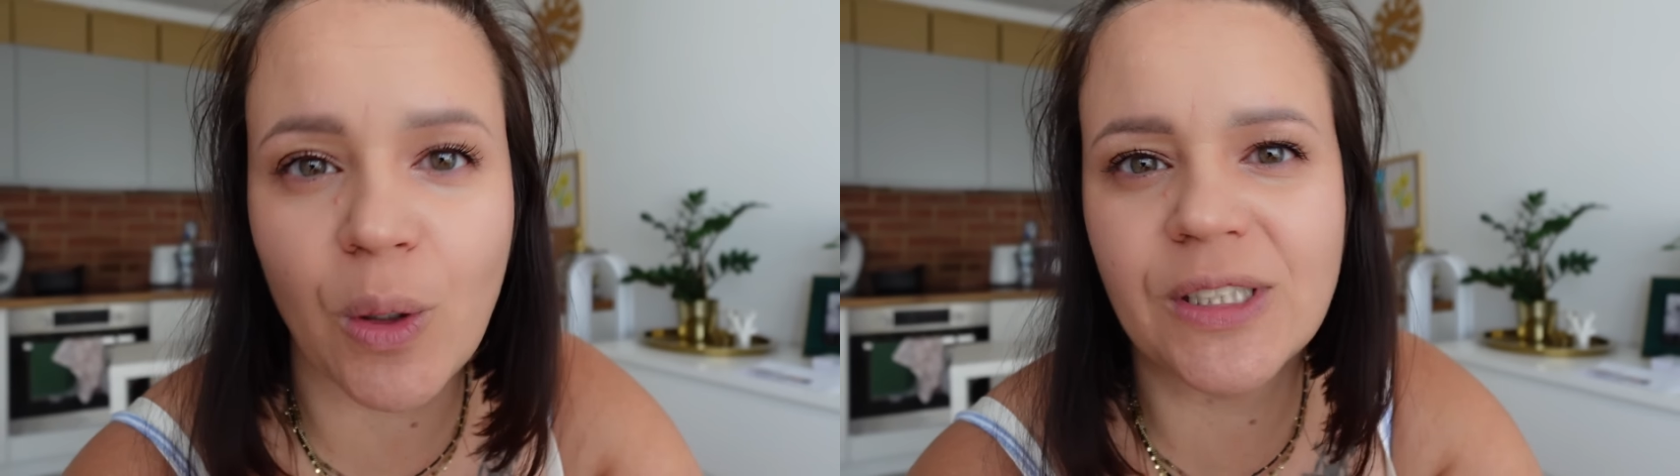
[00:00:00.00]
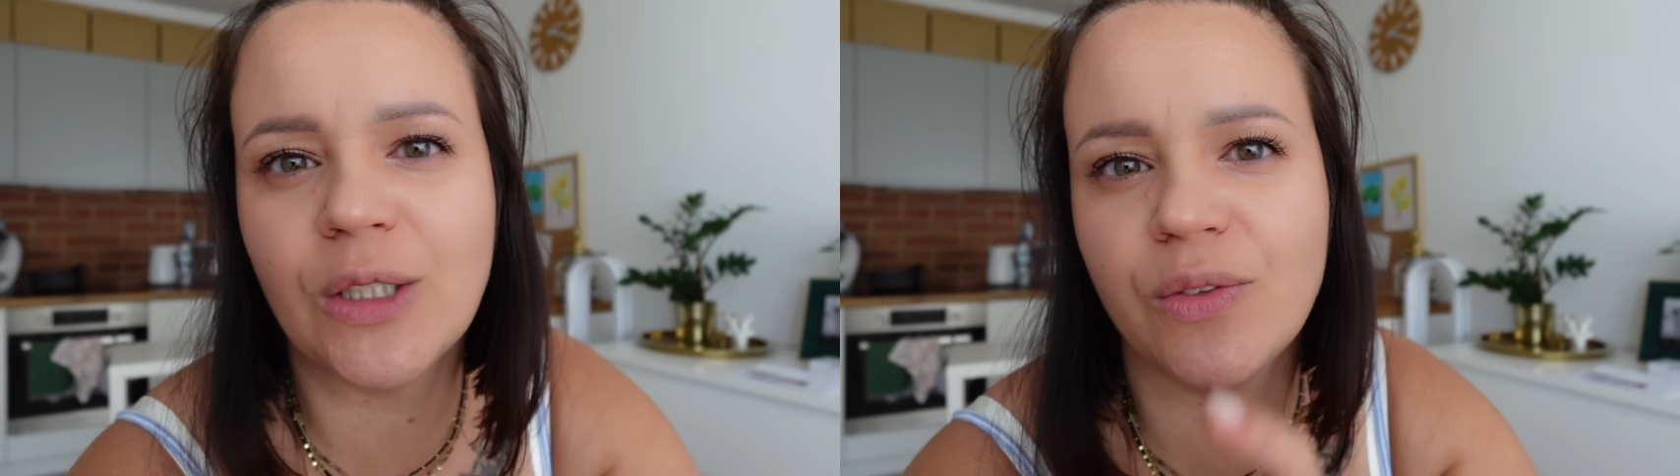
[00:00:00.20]

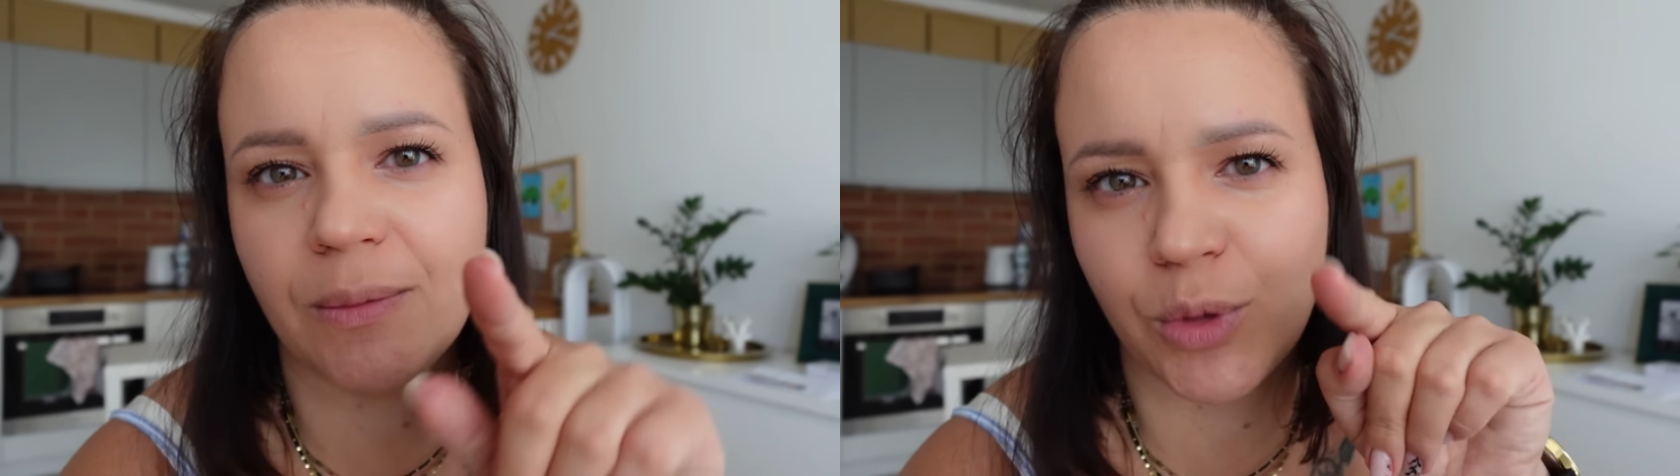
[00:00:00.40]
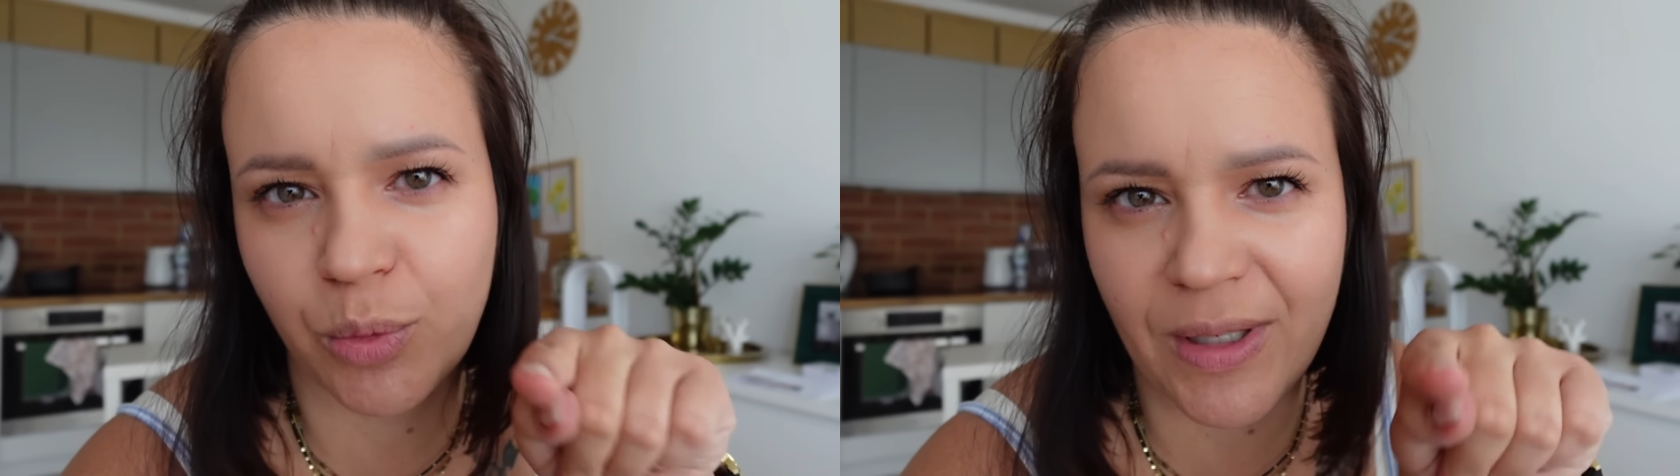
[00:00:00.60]
Ostatnio
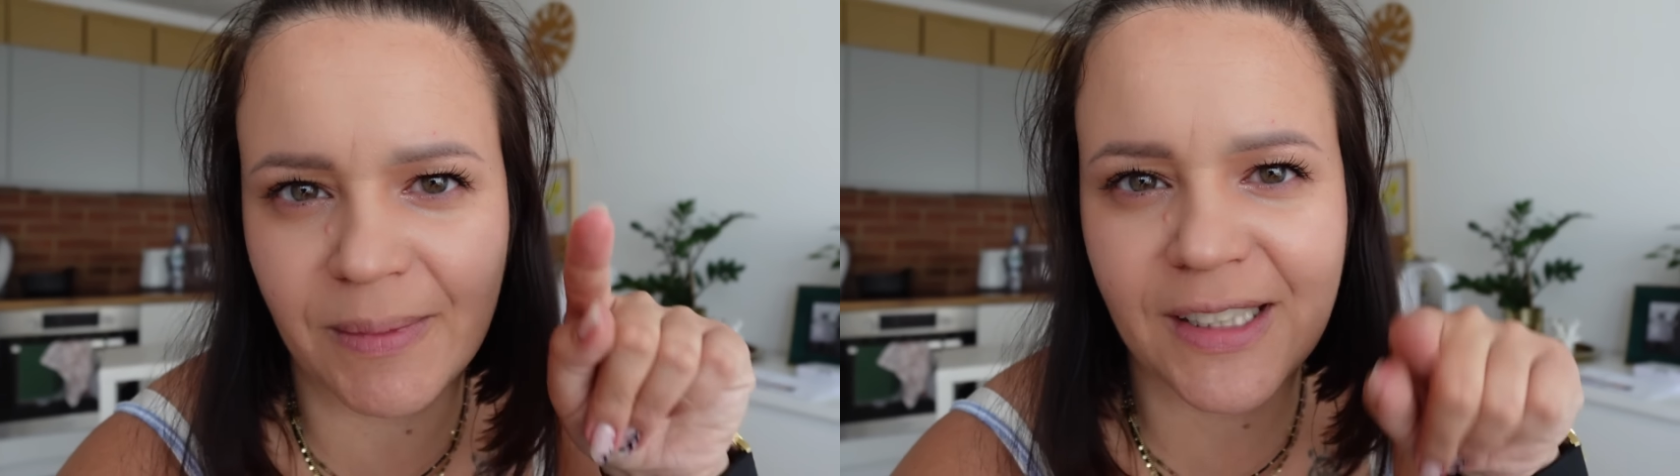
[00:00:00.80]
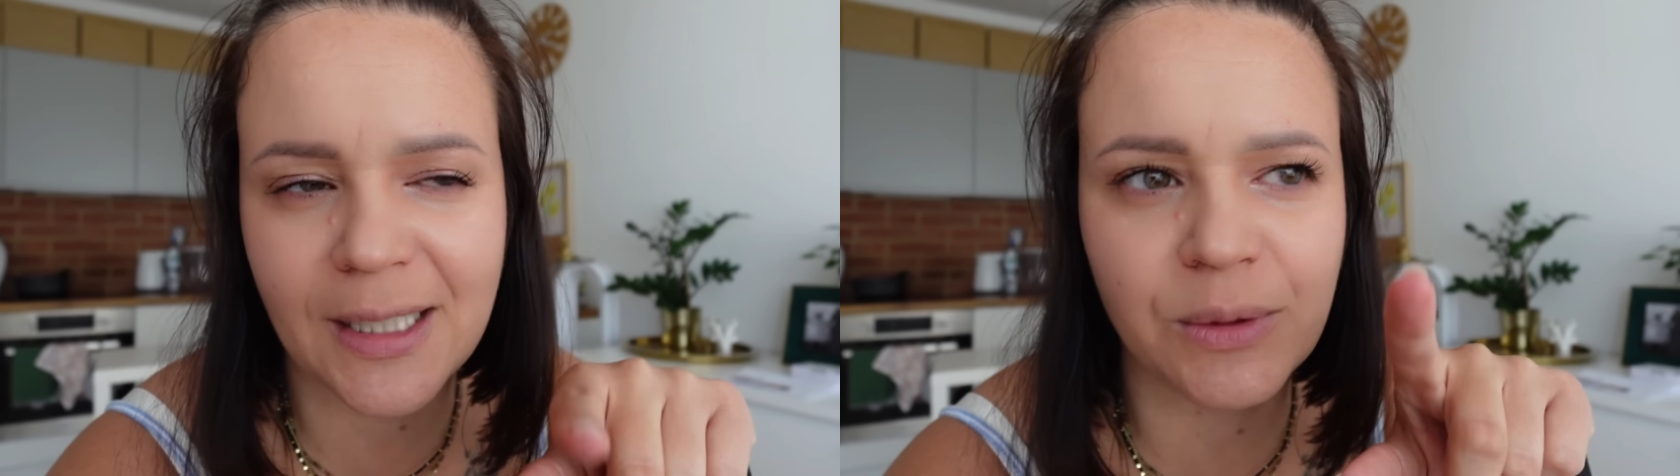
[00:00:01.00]
Wam to
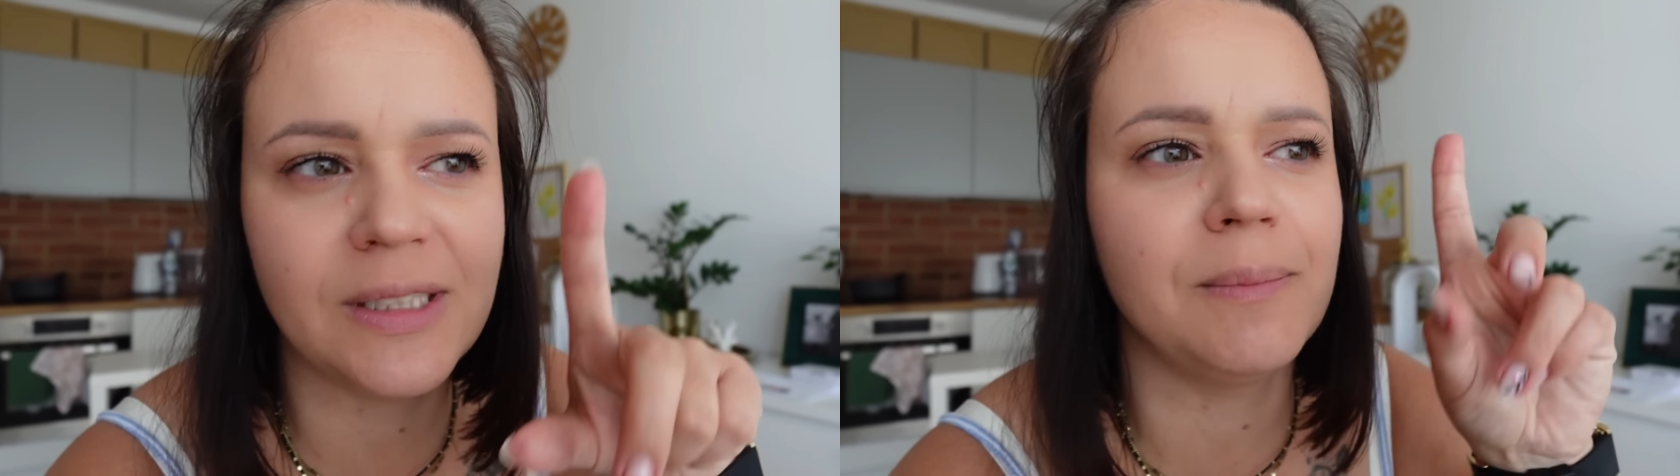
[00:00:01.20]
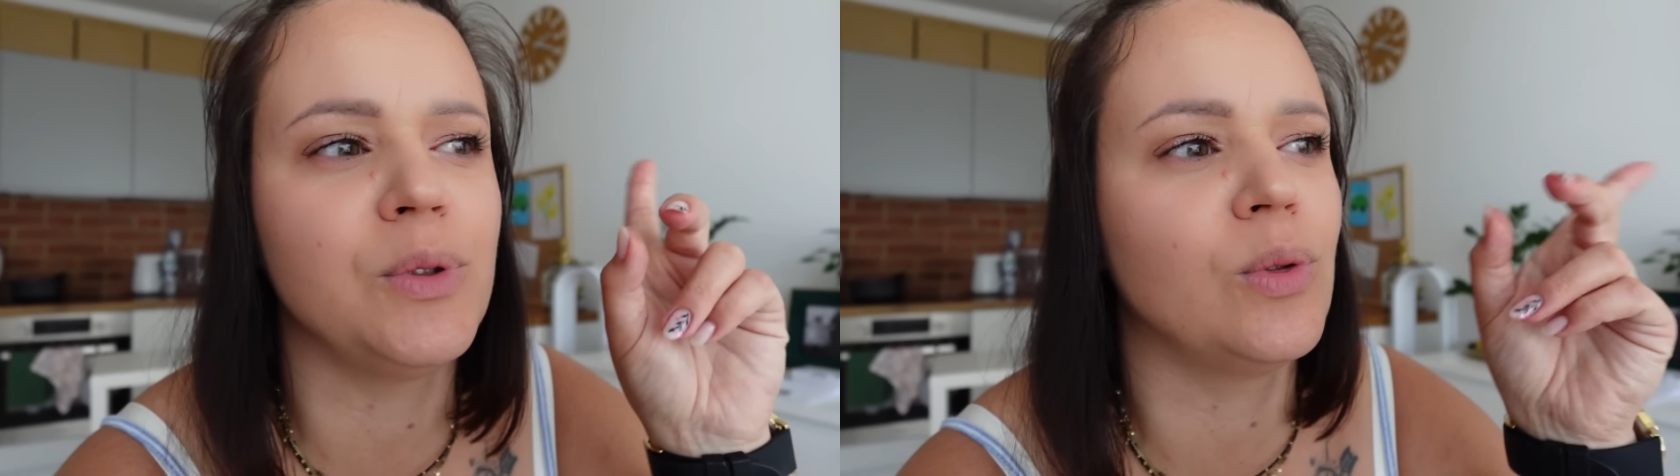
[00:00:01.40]
mówiłam na
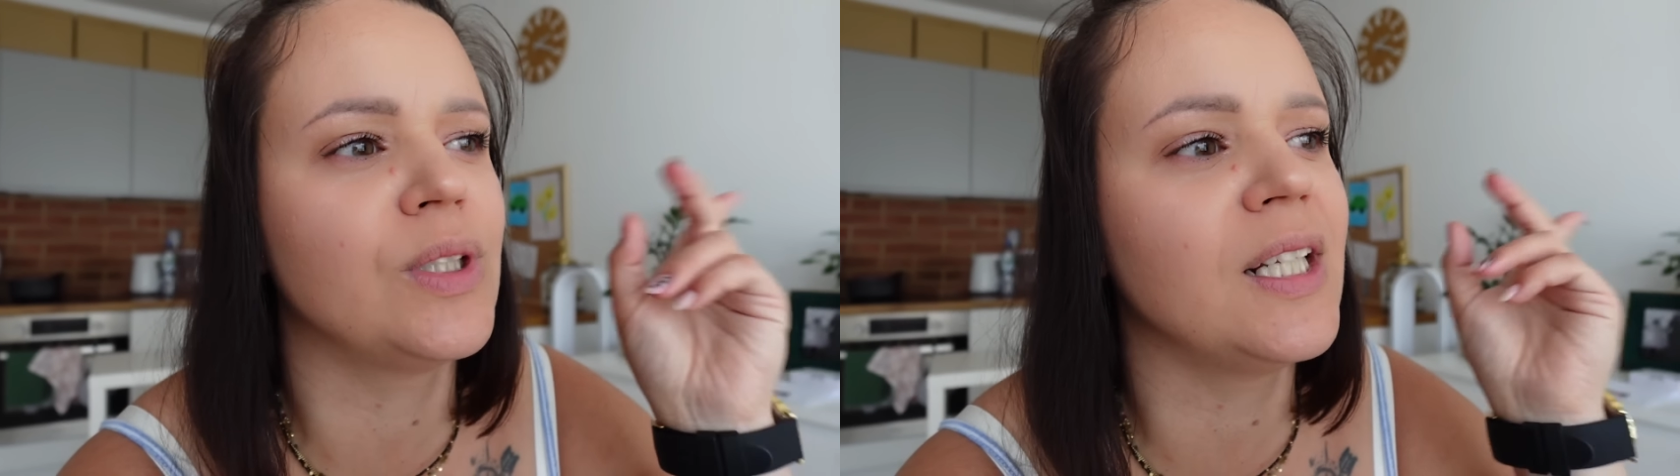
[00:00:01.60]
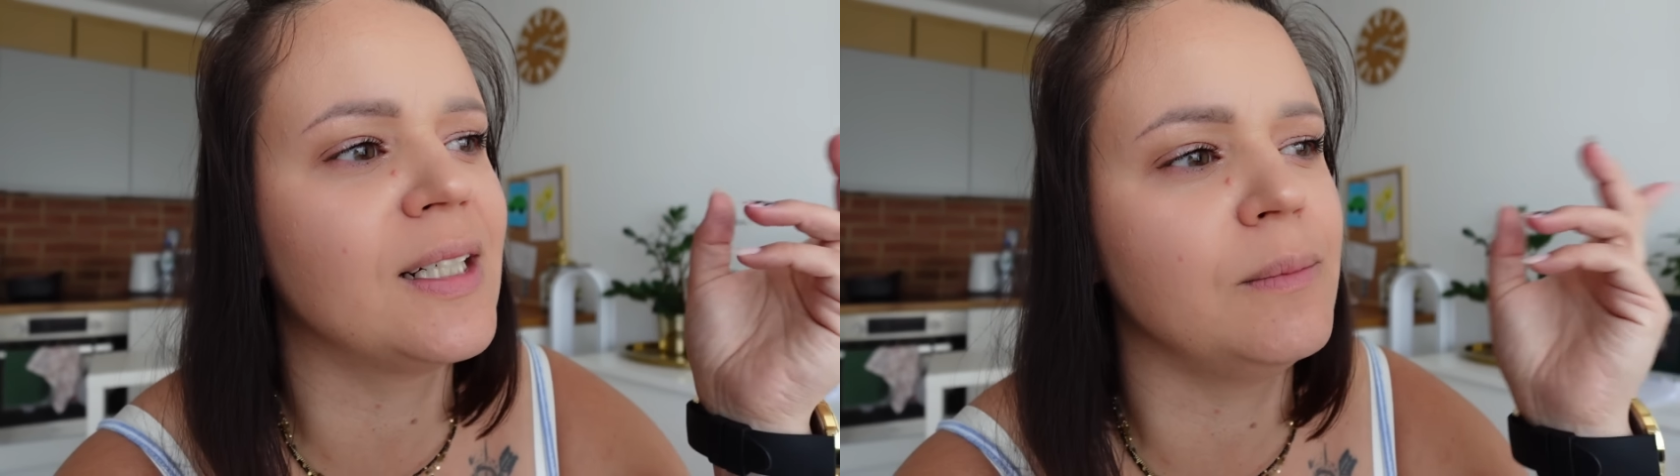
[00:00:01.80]
działce,
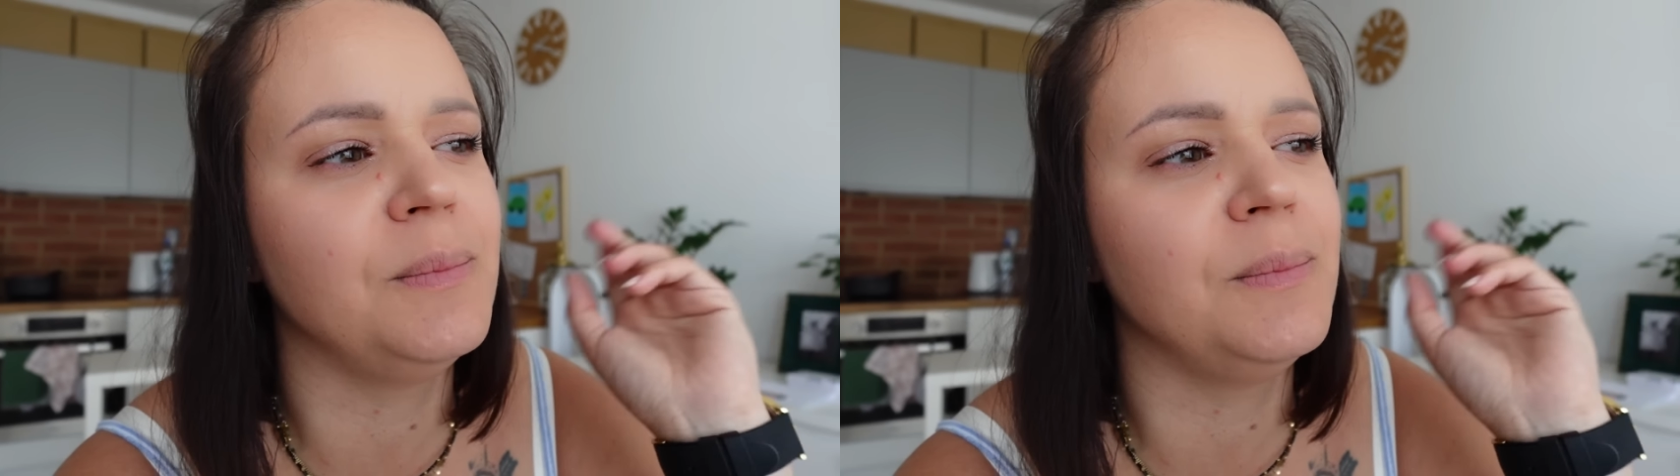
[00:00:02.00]
minęło kilka,